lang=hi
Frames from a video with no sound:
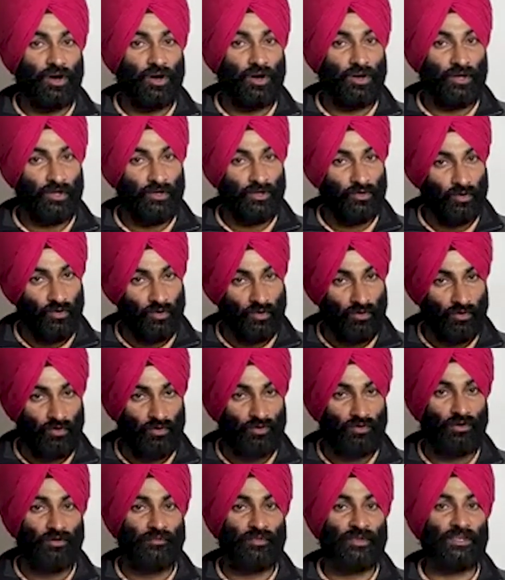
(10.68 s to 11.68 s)
और लोगों
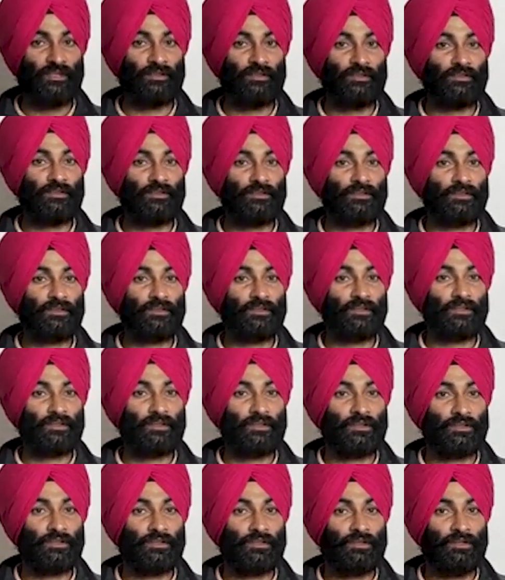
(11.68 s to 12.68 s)
को भी
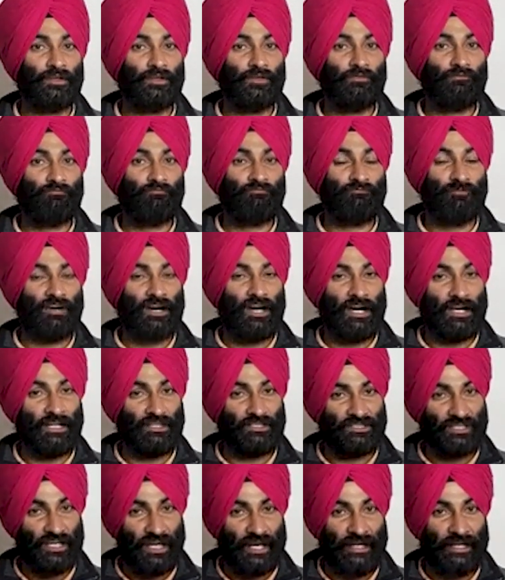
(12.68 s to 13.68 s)
वहां
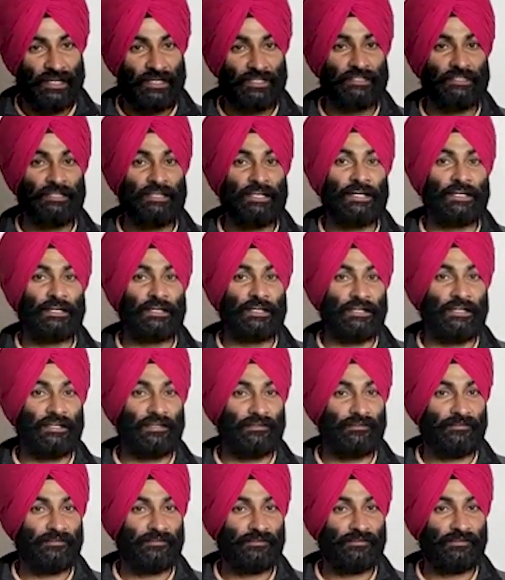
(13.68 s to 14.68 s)
जाने दिया
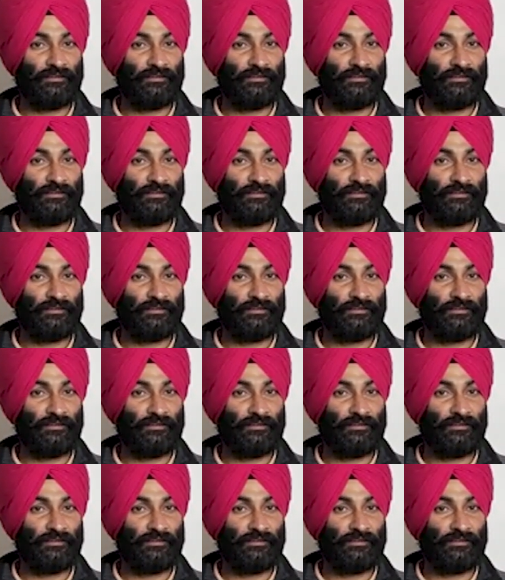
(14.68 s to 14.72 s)
गया